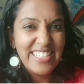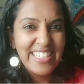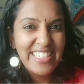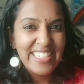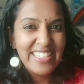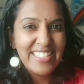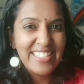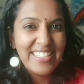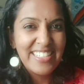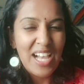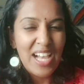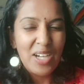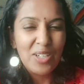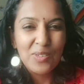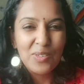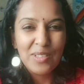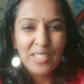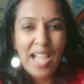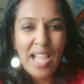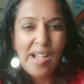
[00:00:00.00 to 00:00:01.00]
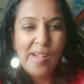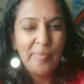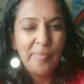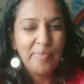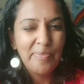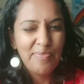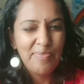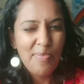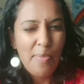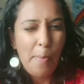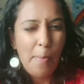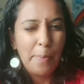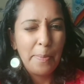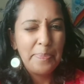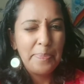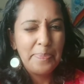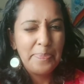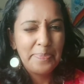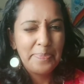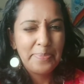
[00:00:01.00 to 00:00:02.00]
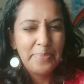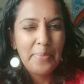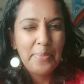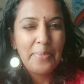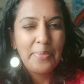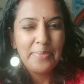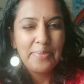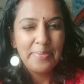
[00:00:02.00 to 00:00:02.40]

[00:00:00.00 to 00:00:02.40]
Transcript: చేస్తూ నములుతారో చూద్దామా